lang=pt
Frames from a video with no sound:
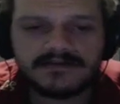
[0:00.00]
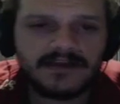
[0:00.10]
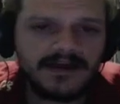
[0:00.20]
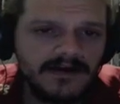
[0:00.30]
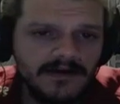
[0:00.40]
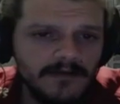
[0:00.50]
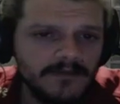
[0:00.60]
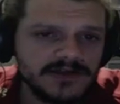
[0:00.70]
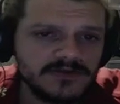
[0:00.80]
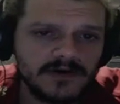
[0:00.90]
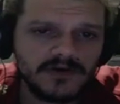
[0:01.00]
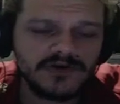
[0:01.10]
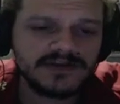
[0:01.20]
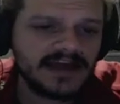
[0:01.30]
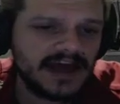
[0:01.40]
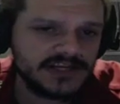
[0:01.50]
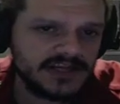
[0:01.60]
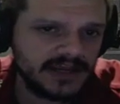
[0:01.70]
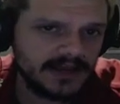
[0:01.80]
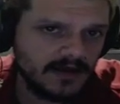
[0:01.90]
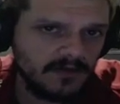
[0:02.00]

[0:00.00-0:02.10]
é, é mais uma curiosidade aí, né?